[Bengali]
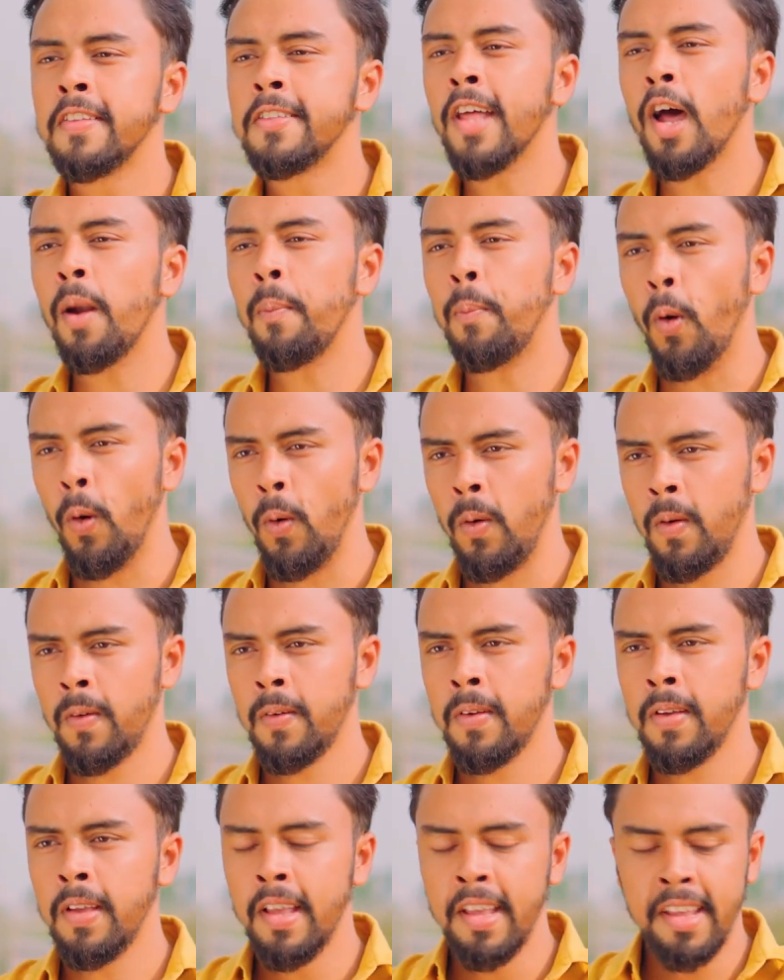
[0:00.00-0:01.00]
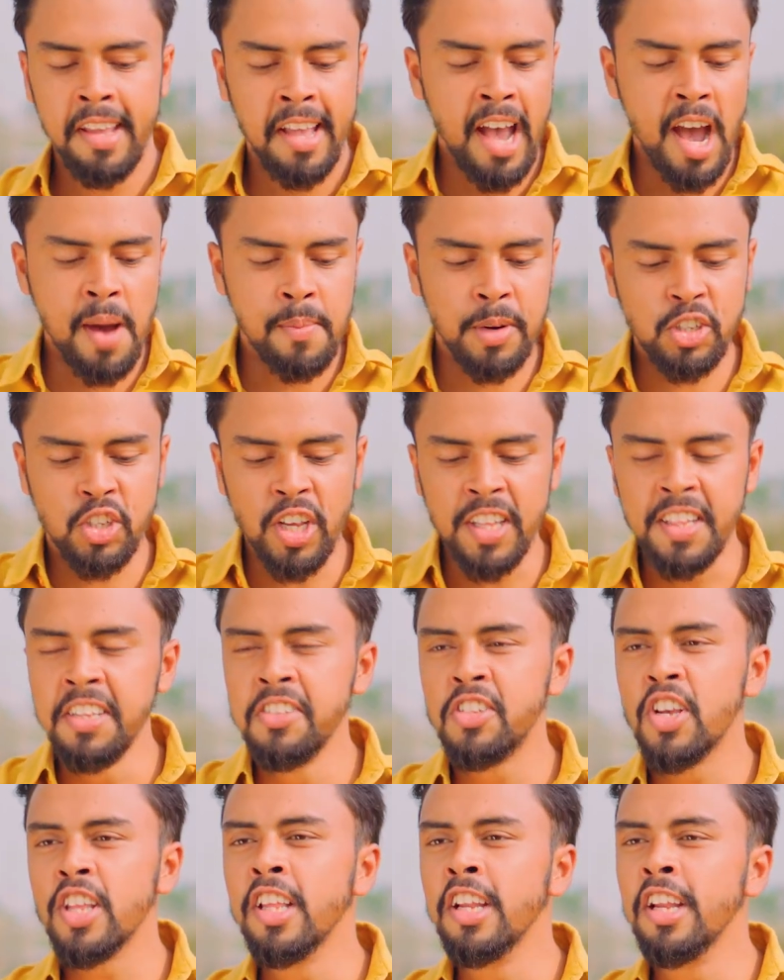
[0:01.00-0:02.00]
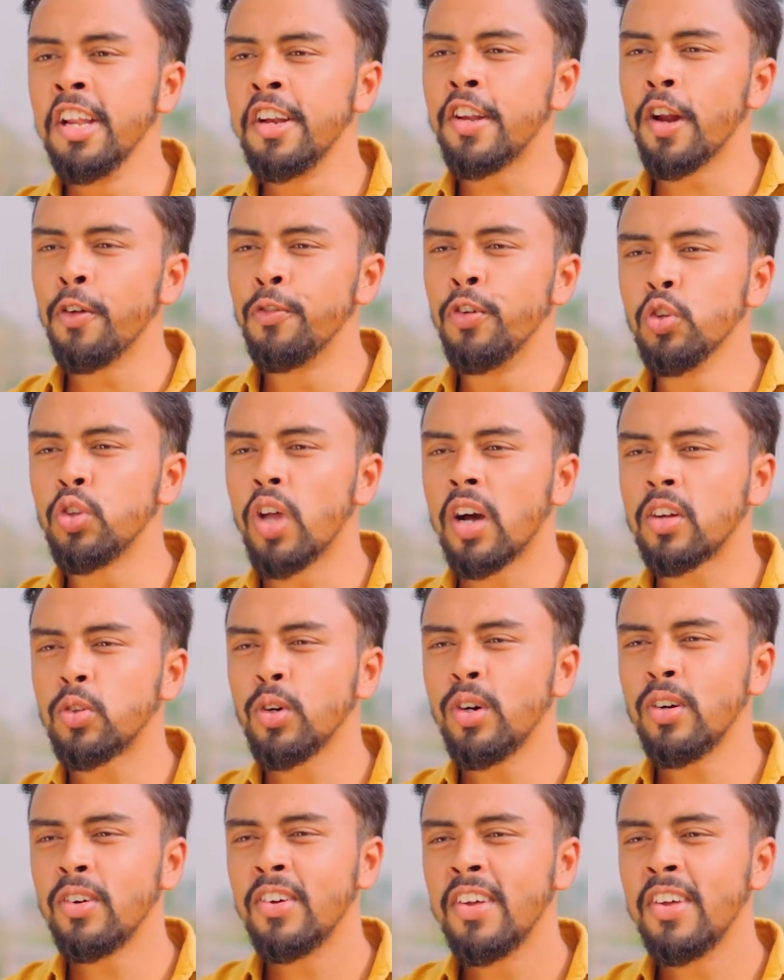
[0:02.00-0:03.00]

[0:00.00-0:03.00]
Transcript: তারপর আমার যেদিন যেদিন ইন্টারভিউ থাকতো